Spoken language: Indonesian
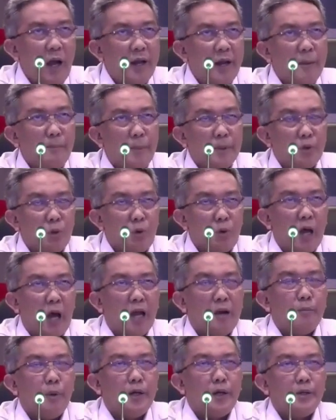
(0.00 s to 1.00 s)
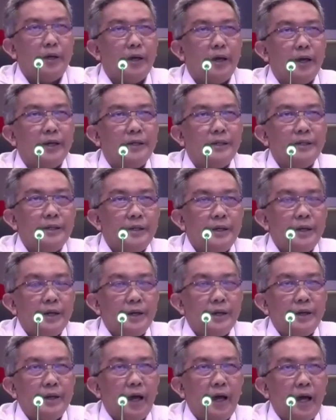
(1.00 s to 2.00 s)
ada penurunan begitu ya.
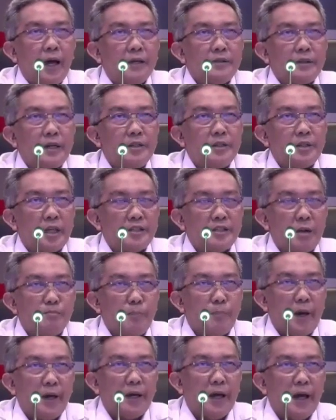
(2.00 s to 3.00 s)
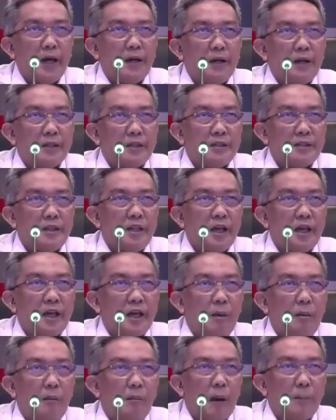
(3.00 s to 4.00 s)
Nah tadi saya sampaikan kita
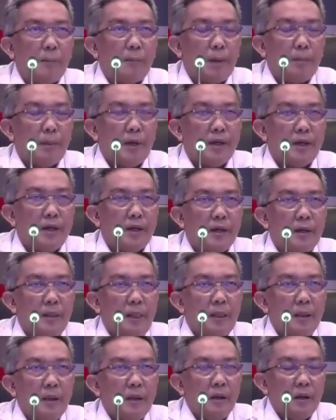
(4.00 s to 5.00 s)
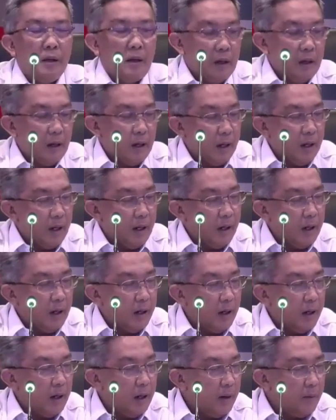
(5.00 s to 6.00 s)
tidak apa namanya
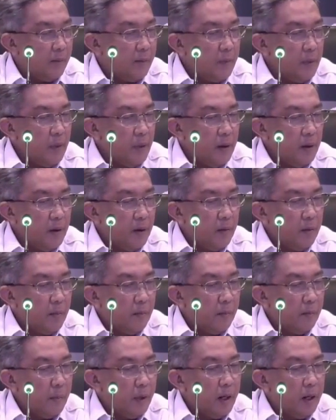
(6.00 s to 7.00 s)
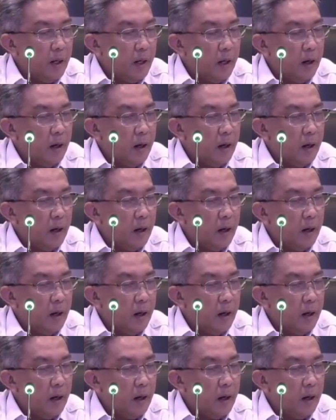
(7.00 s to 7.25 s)
uh, me,